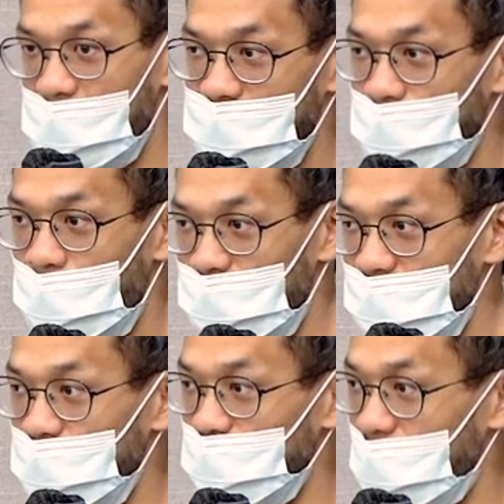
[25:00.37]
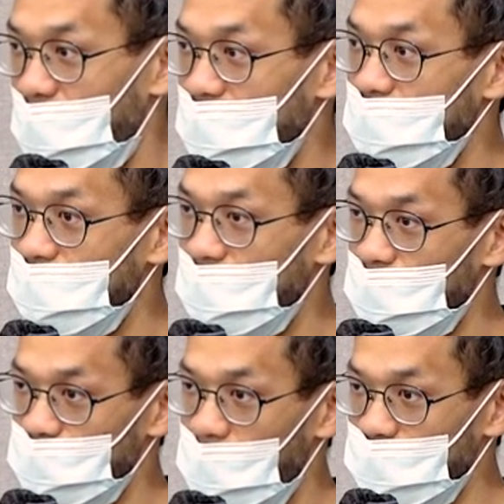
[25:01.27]
一页的画面丢上来
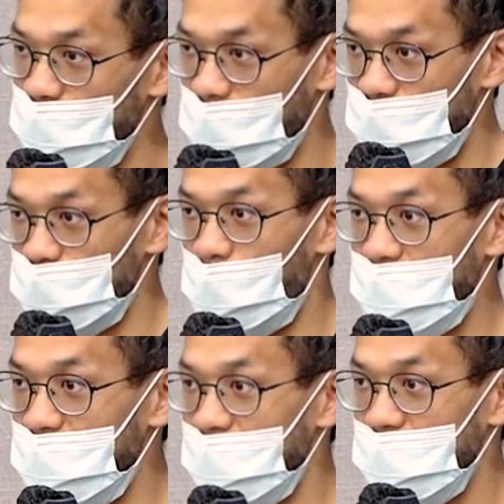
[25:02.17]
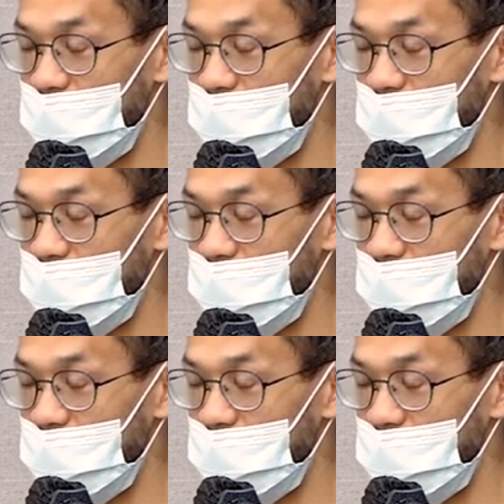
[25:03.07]
哦，所以它就会帮你做换页了。